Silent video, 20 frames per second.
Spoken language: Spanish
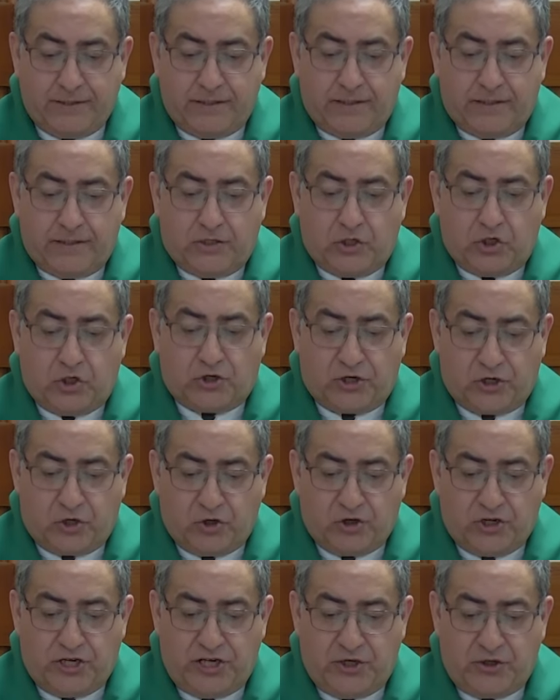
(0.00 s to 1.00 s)
Los
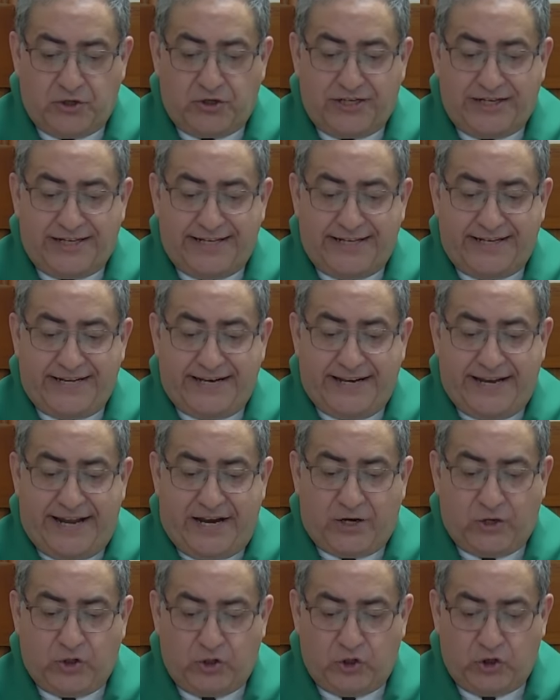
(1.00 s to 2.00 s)
recogieron y
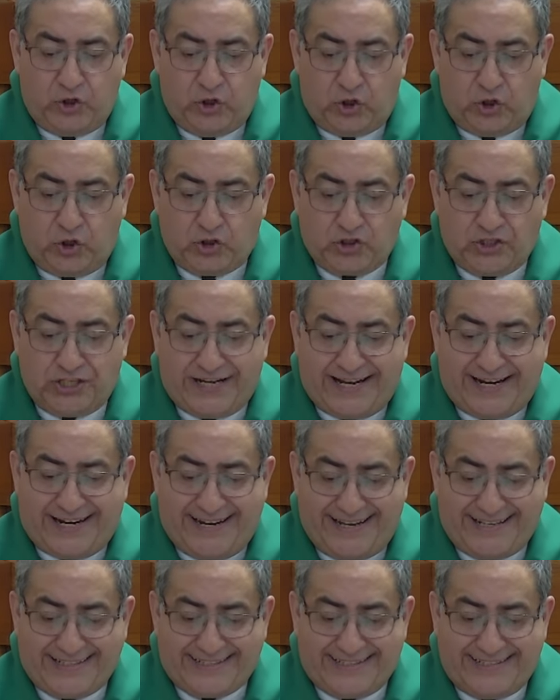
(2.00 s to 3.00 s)
llenaron doce
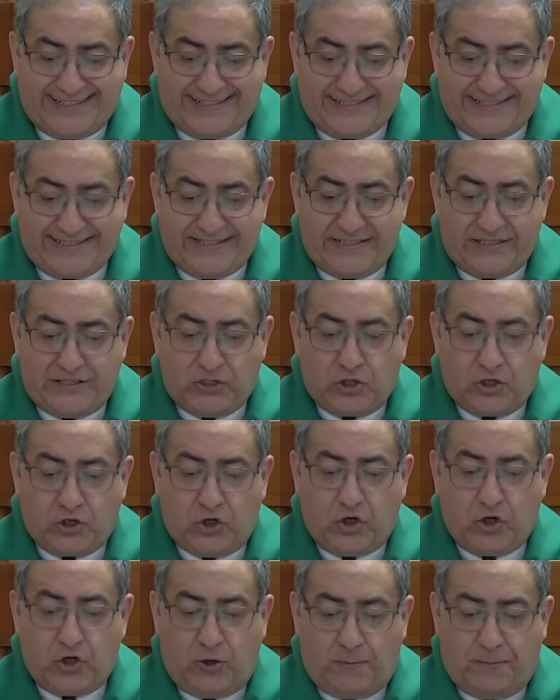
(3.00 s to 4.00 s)
canastas con
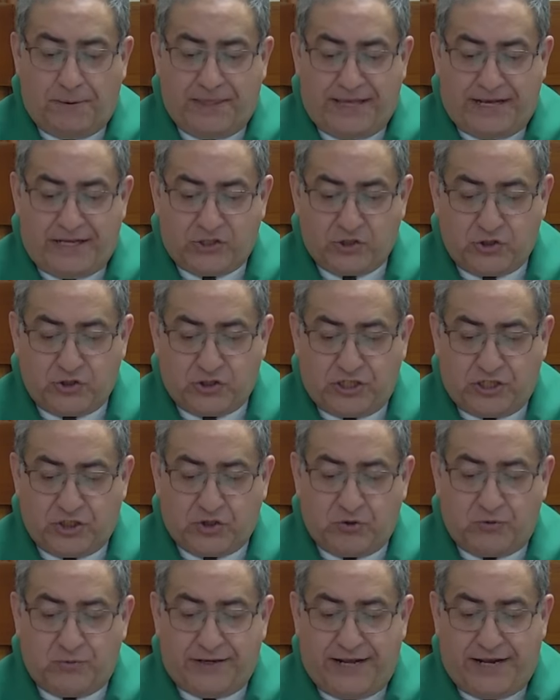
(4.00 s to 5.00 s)
los pedazos que
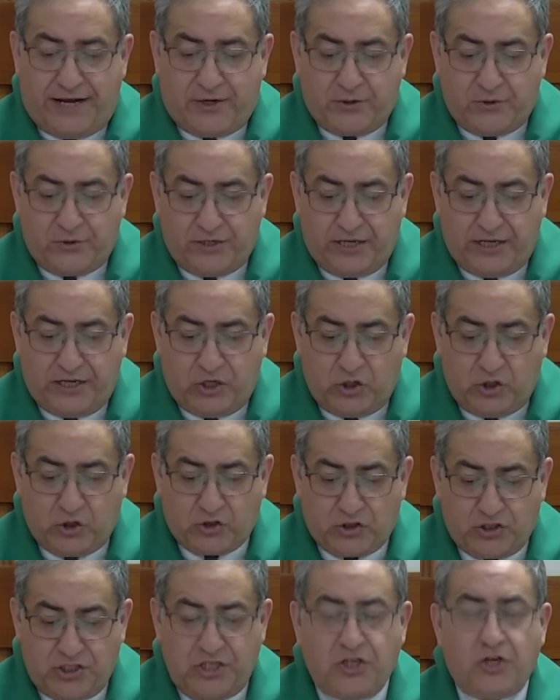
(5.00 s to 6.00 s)
sobraron en los
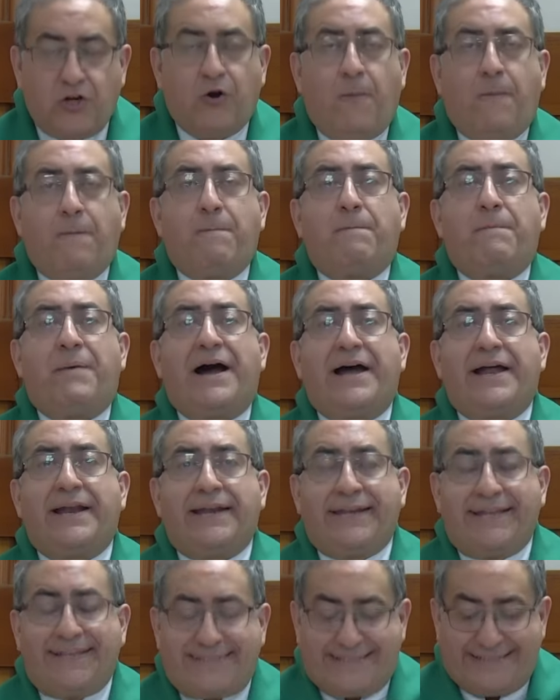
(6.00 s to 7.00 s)
cinco
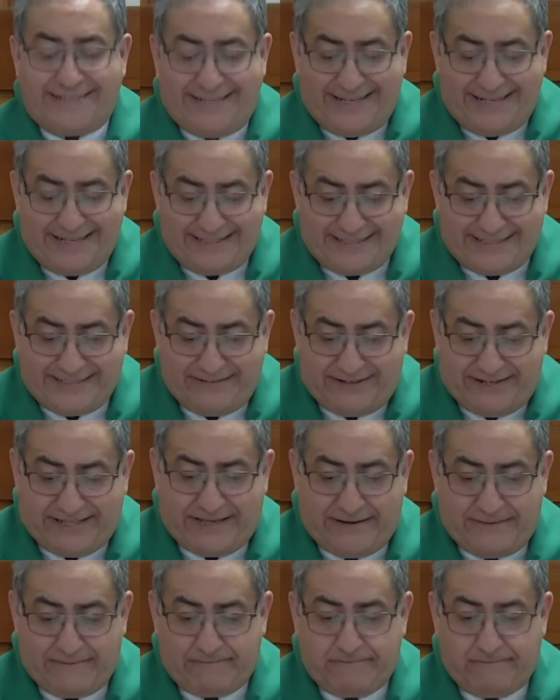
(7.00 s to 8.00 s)
panes de cebada.
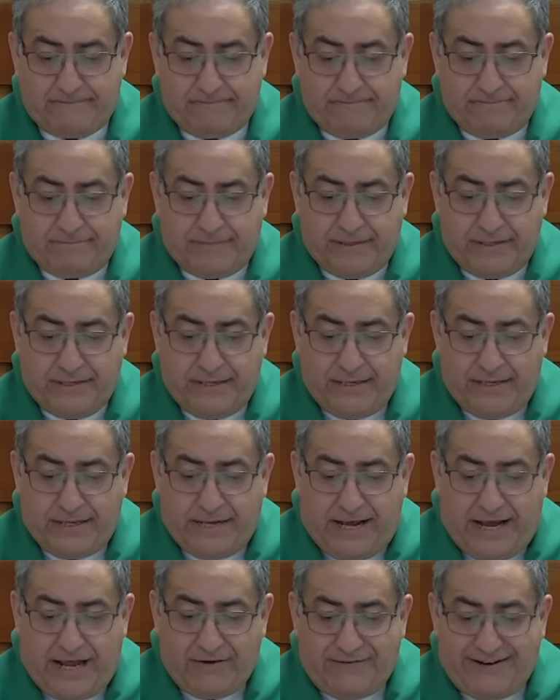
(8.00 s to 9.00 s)

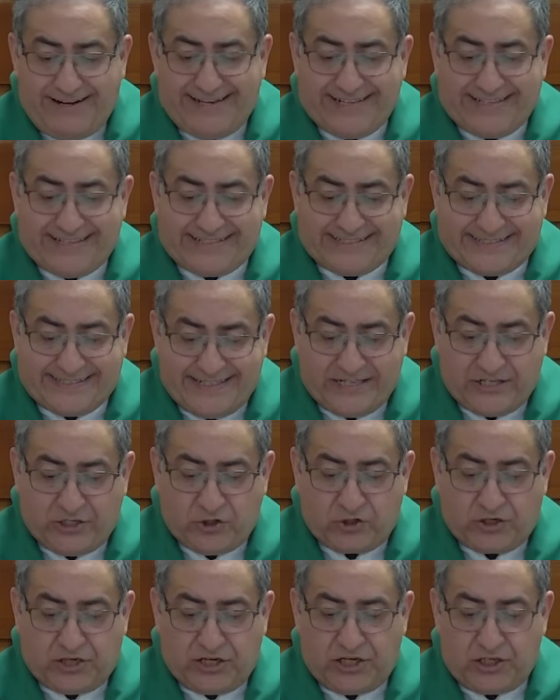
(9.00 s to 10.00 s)
Al ver el signo
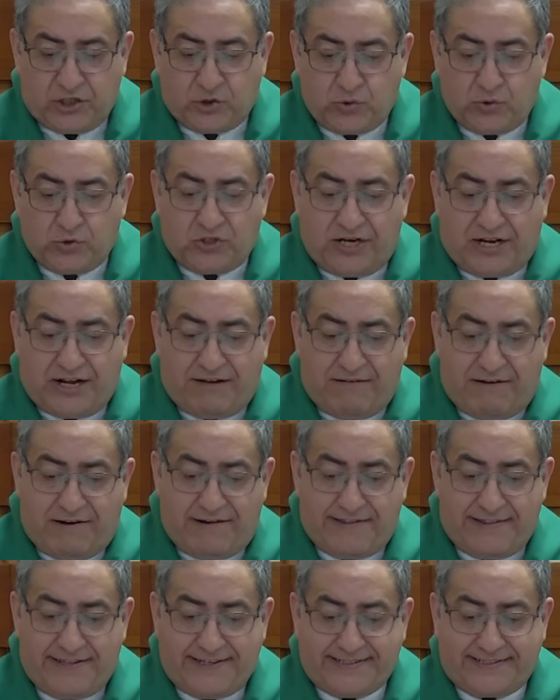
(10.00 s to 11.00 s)
que Jesús acababa
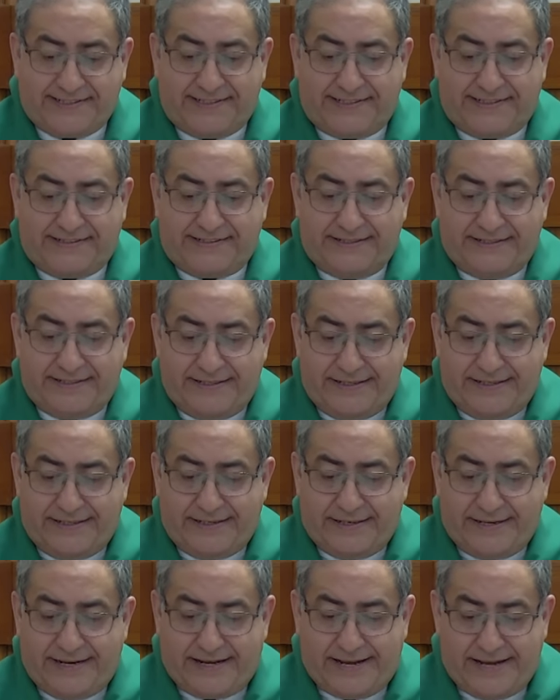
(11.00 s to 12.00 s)
de hacer,
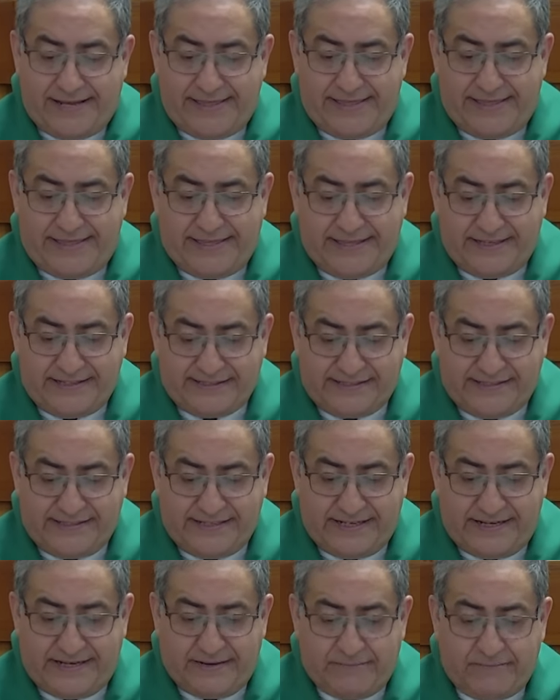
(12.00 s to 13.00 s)
la gente
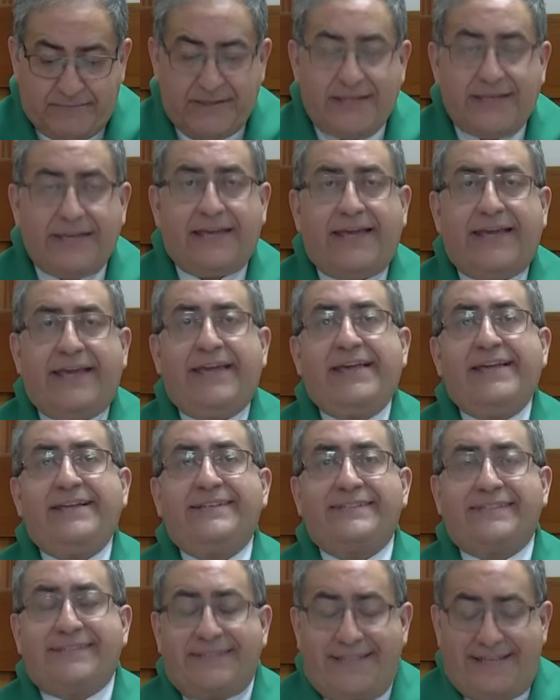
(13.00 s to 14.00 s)
decía,
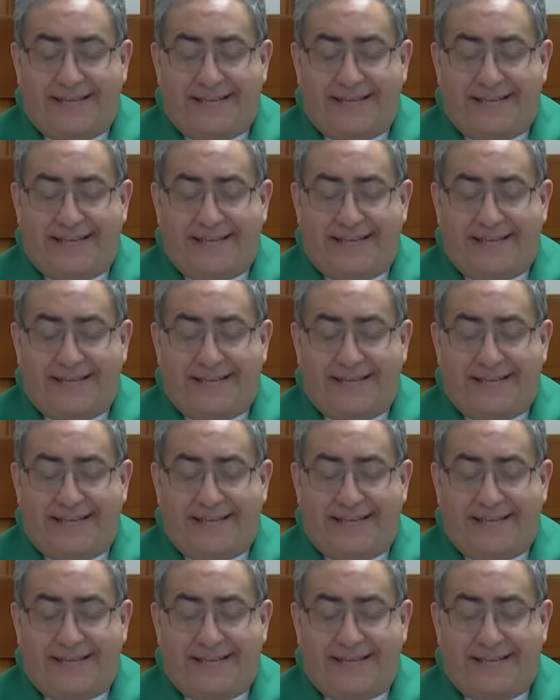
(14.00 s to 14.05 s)
este